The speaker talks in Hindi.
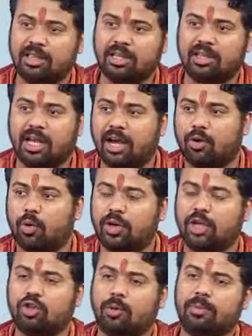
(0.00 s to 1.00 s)
चीज़ें अगर
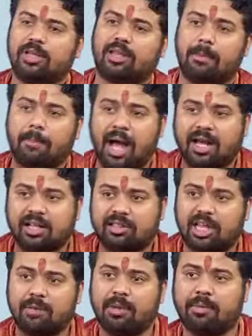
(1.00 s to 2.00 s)
होंगी तो अपने संभाग
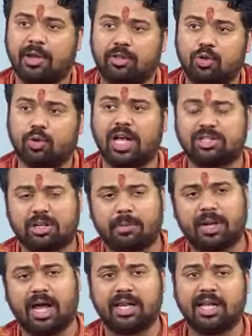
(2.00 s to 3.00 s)
स्तर में हम हिंदू राष्ट्र
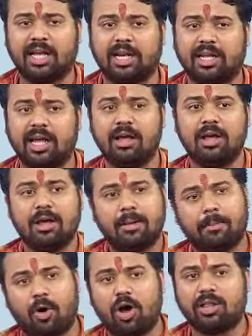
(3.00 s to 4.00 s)
बनाने के लिए
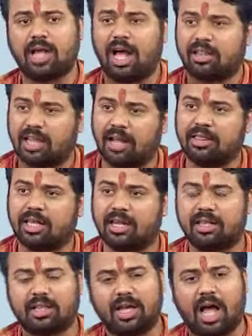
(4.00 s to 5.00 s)
बहुत आसान
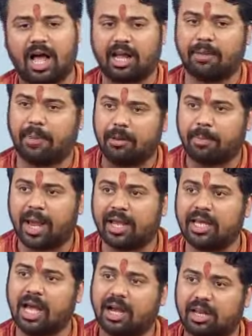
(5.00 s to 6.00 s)
तरह से आगे बढ़
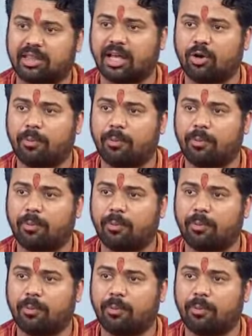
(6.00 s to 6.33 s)
पाएंगे अग्रसर हो